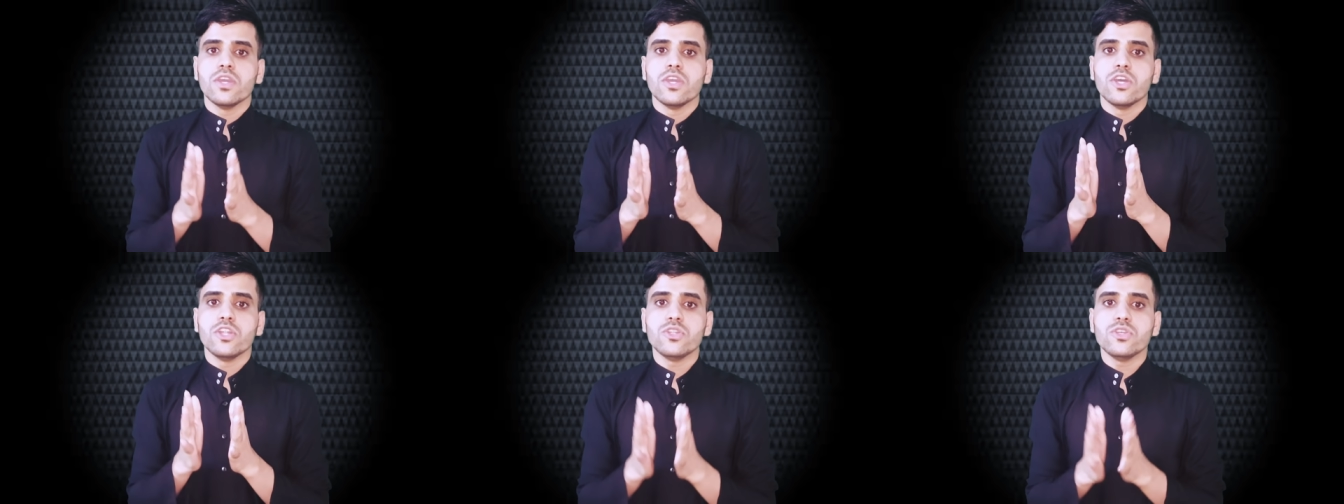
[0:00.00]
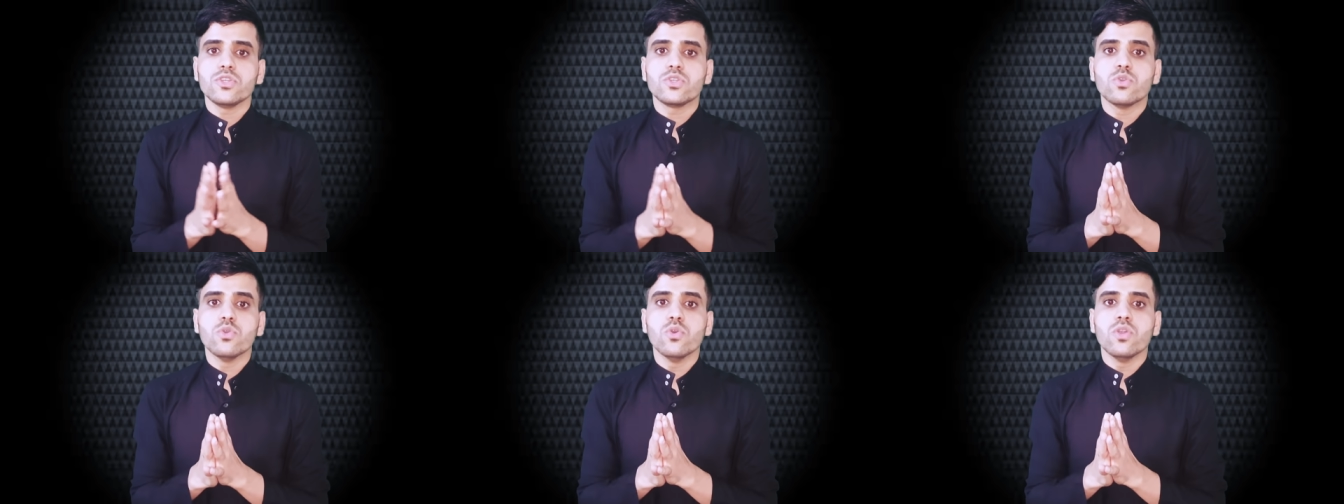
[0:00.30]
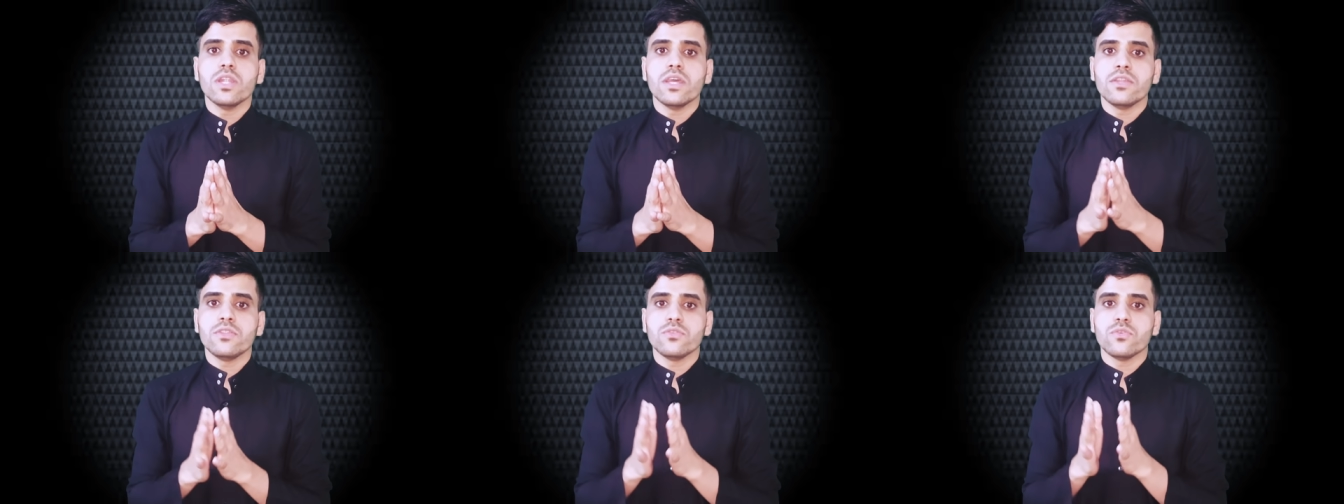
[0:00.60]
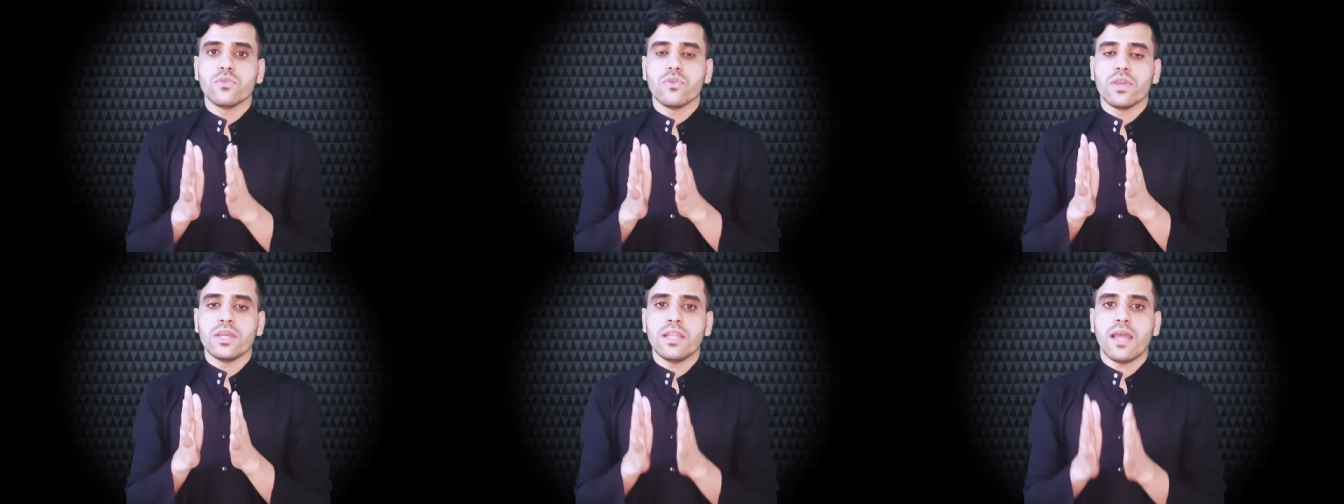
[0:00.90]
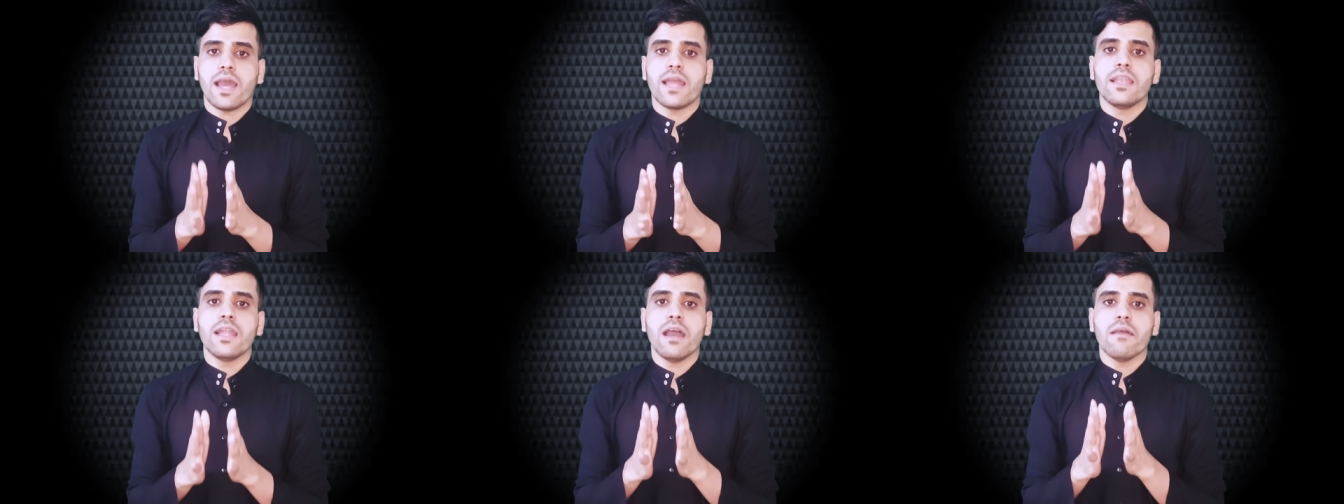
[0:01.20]
انه يقول انه
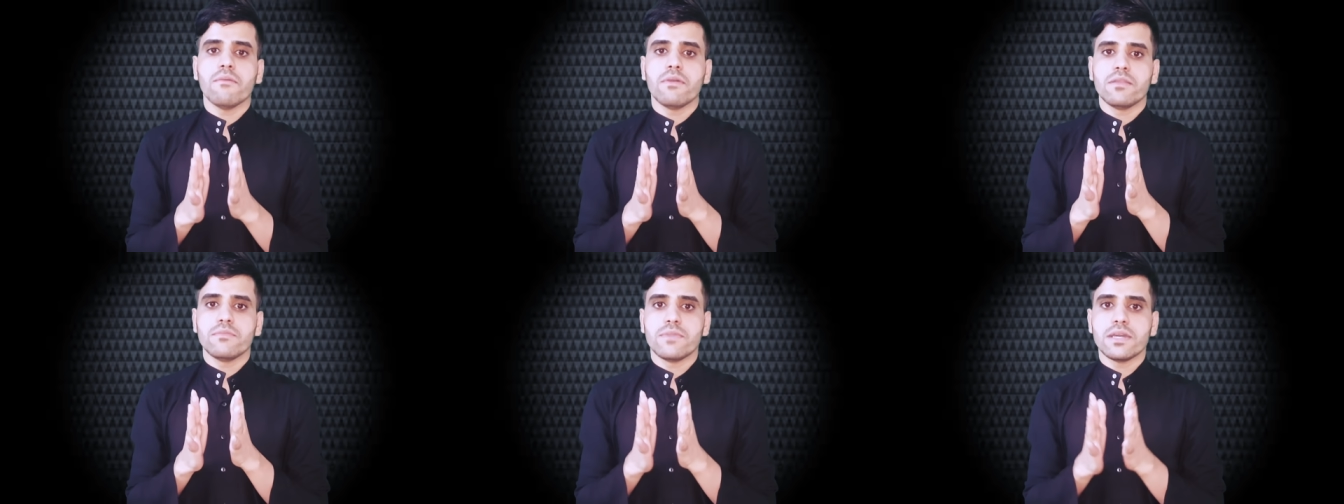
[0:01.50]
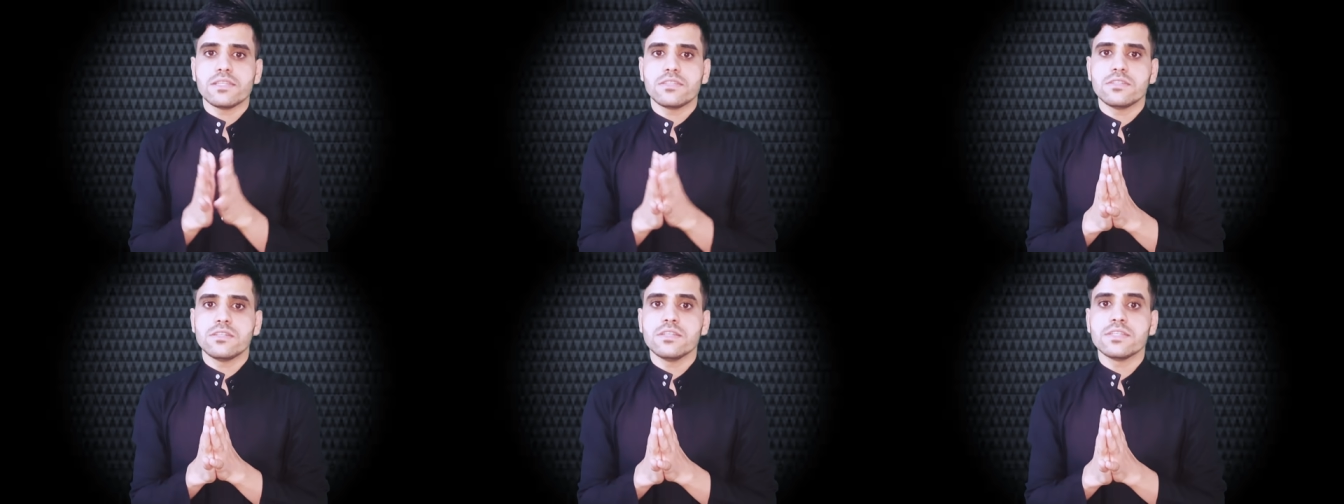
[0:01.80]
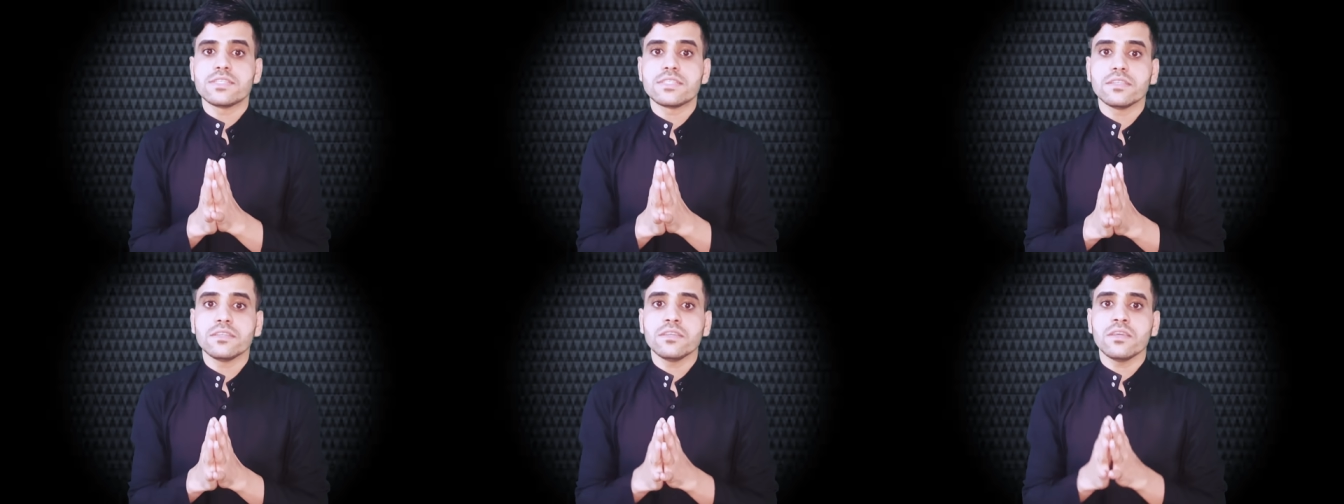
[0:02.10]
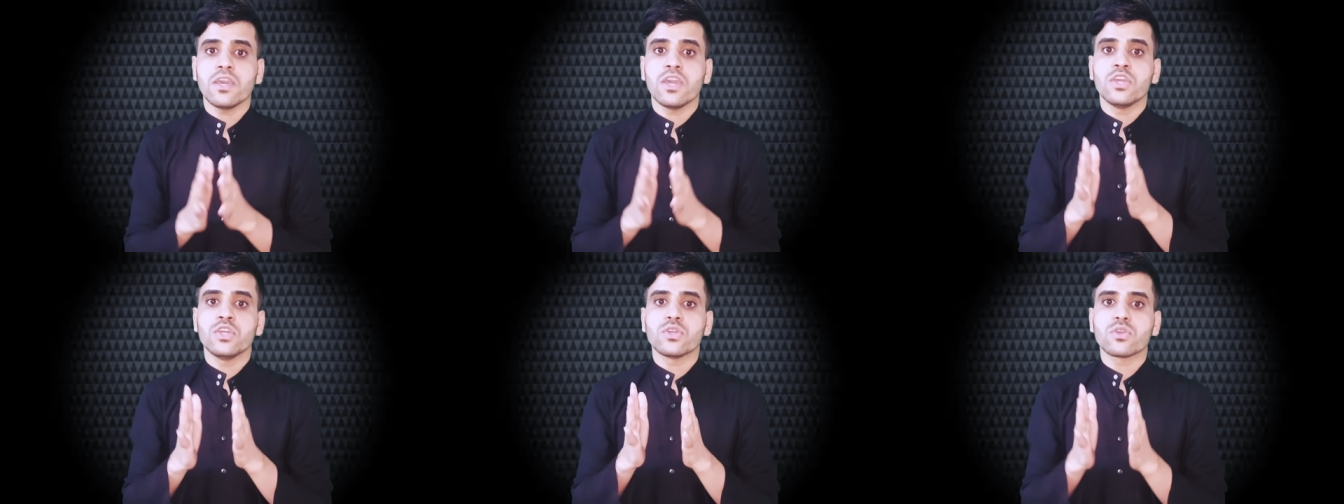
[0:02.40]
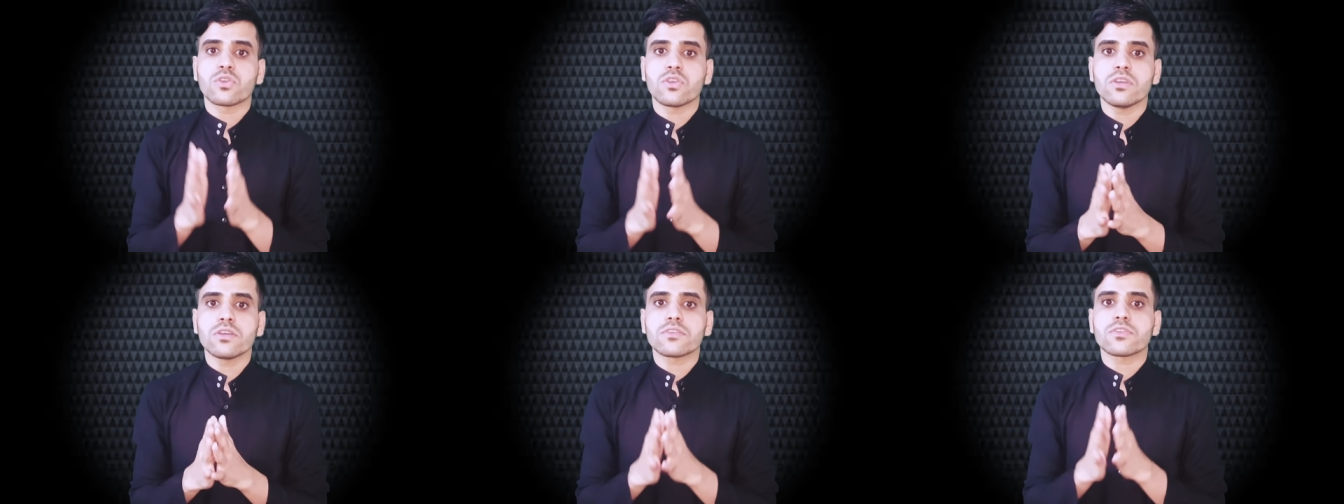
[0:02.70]
الاعلام المجلسي
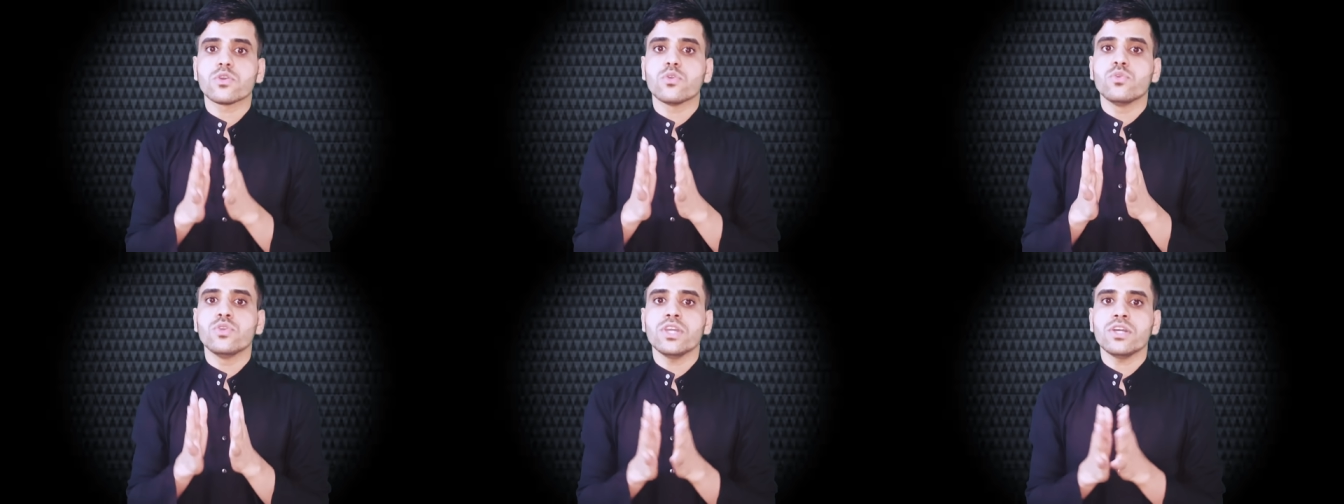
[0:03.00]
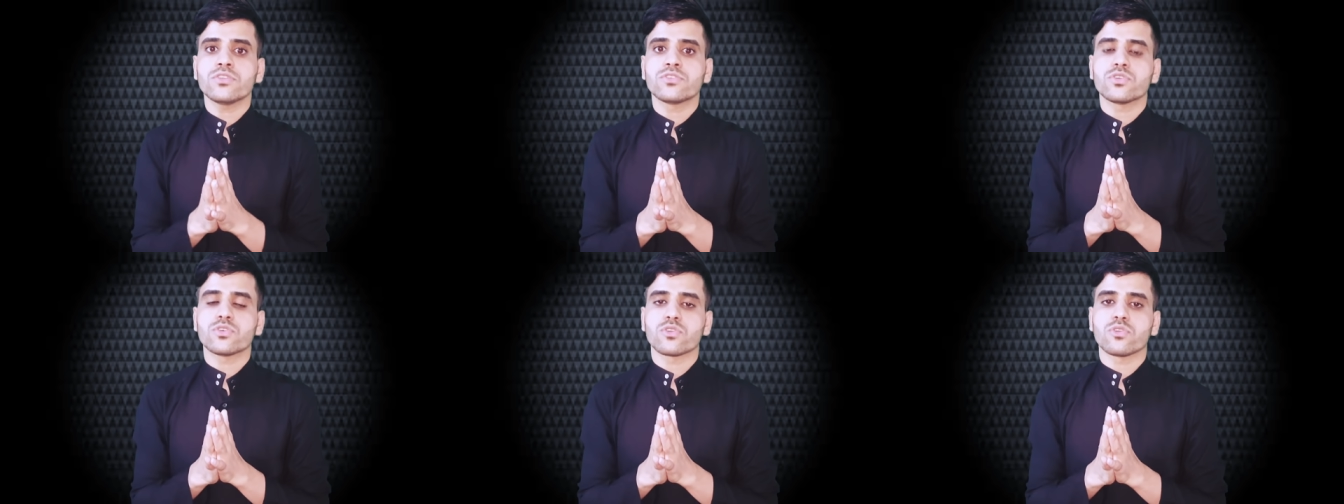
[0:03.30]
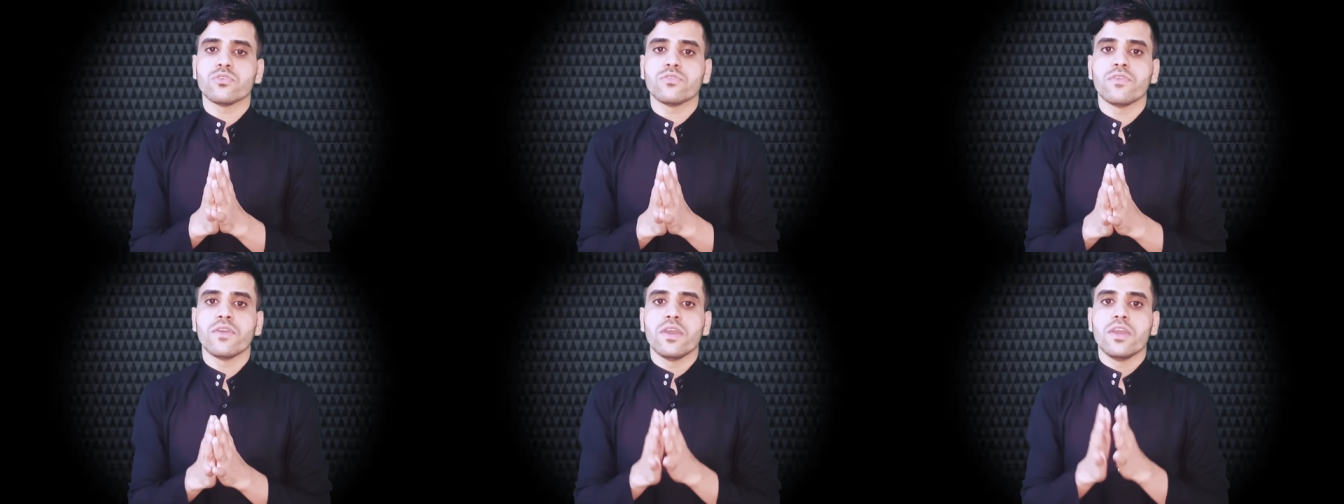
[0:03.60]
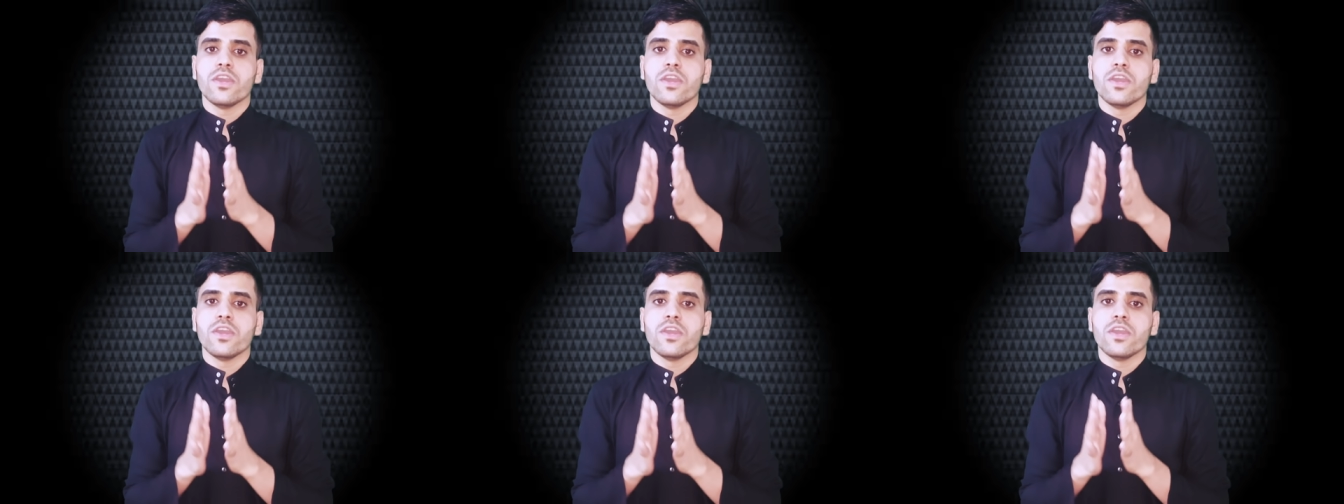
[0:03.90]
يقر ويعترف